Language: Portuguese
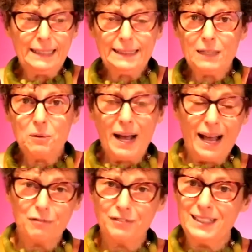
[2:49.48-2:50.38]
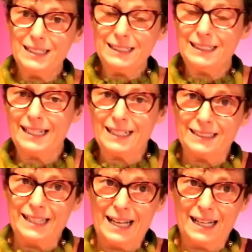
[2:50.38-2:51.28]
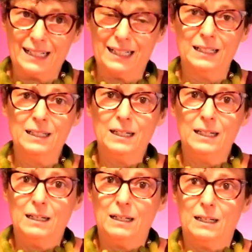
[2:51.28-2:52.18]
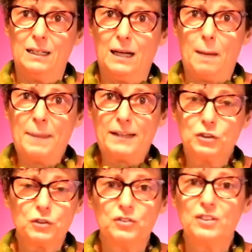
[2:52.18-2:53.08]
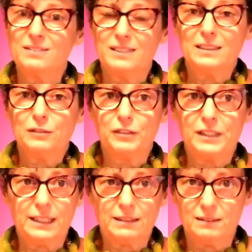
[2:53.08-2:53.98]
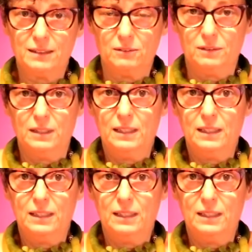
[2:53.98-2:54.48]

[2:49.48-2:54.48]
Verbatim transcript: Então a vida inteira dela, eh, a partir dos 60, foi criação.